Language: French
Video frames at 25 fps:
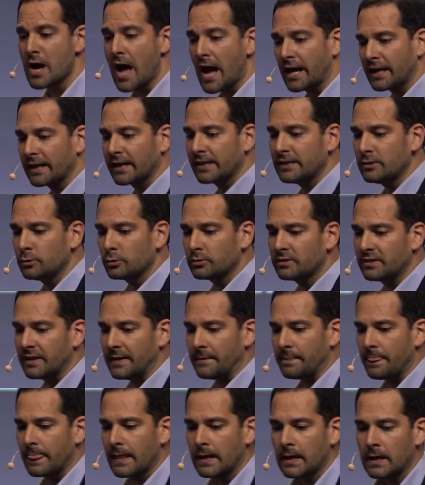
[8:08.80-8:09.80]
à
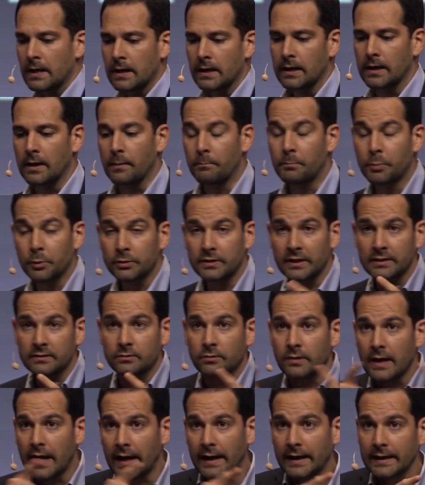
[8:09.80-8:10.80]
grignoter. Peut-être
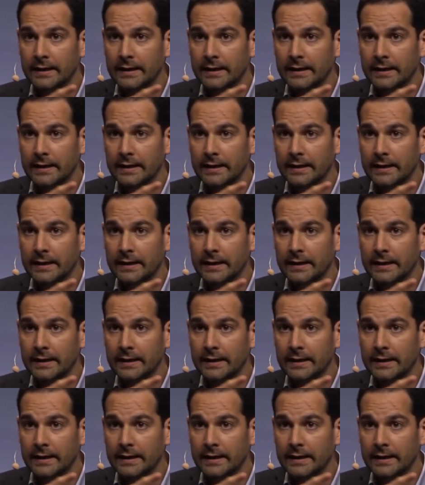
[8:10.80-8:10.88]
que la